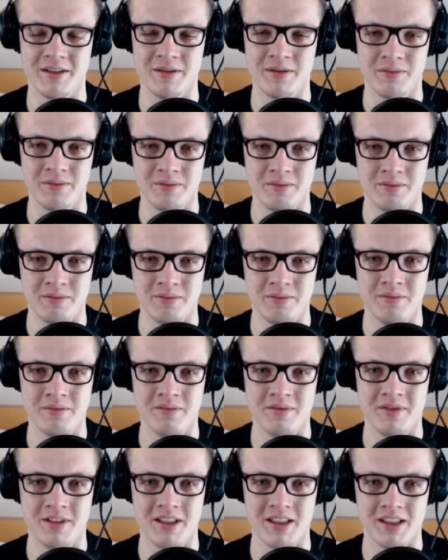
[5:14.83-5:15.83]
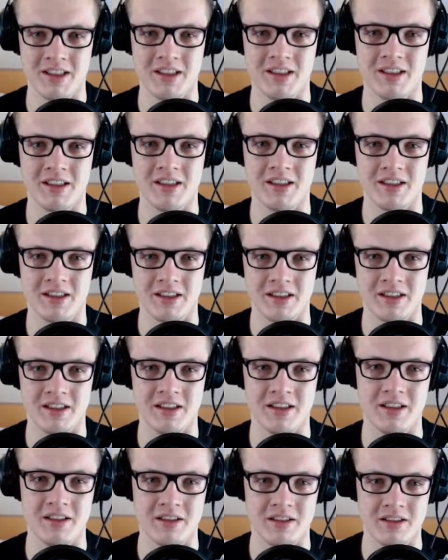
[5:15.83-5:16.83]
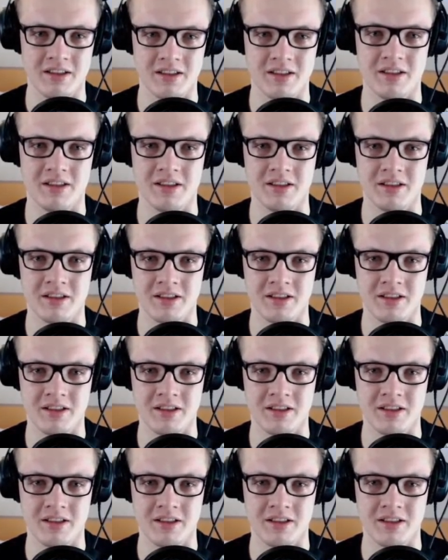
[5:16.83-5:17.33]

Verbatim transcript: Hause, ja, den hab ich leider verpennt.